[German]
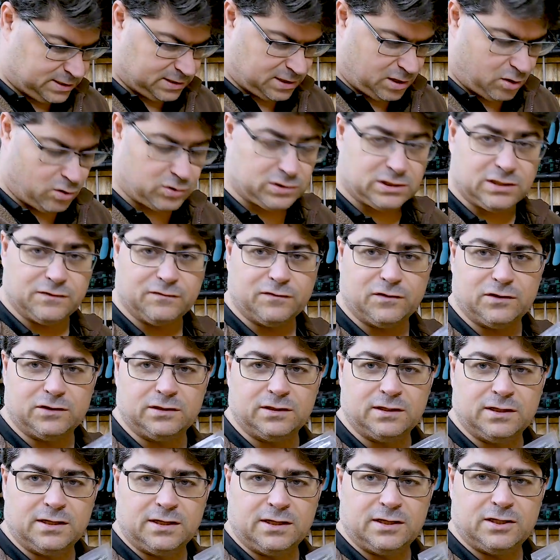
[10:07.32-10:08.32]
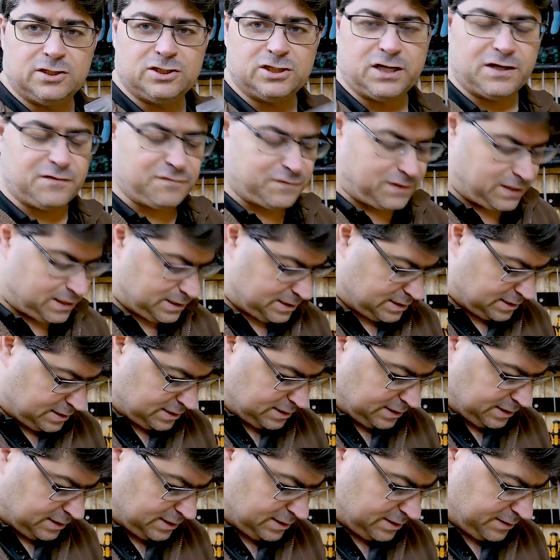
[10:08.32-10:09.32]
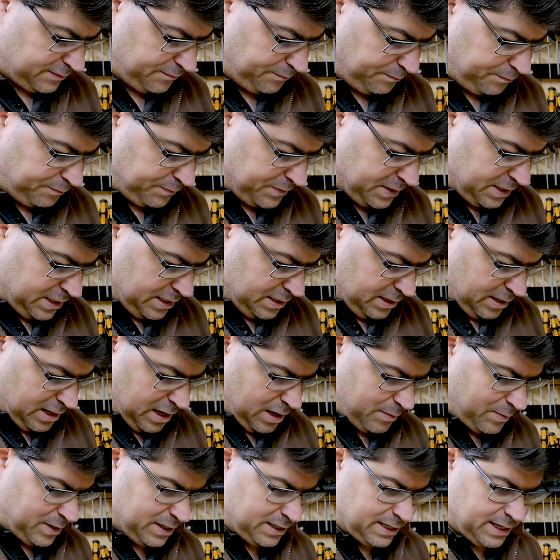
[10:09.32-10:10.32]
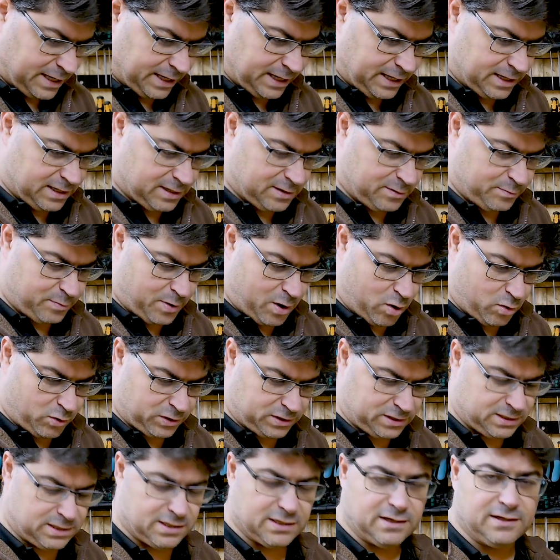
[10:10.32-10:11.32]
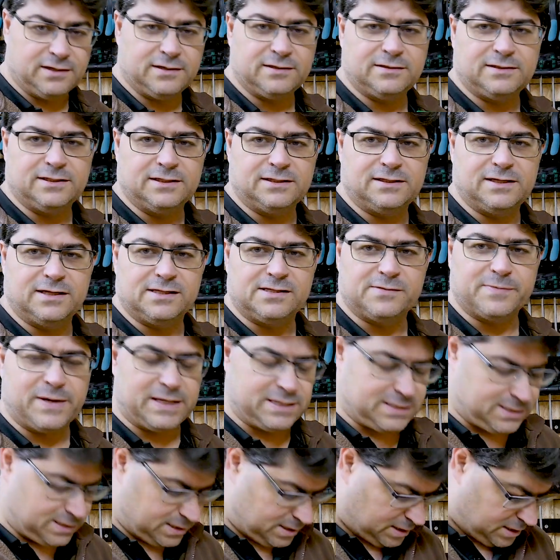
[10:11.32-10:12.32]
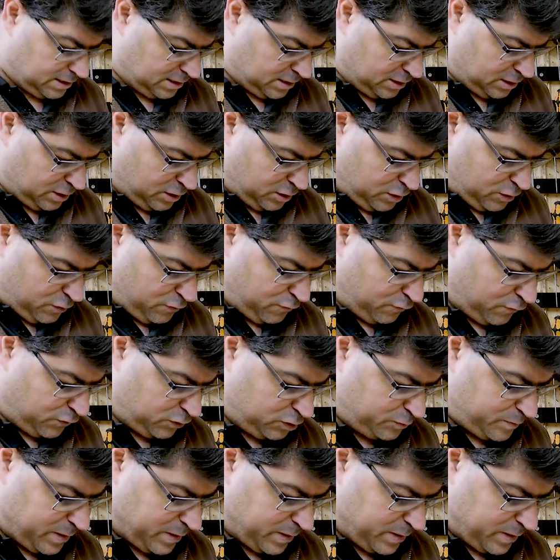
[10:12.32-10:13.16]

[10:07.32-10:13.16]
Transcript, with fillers: sind auch die von Jetfast drin. Aber in der Regel brauche ich hier die T20 von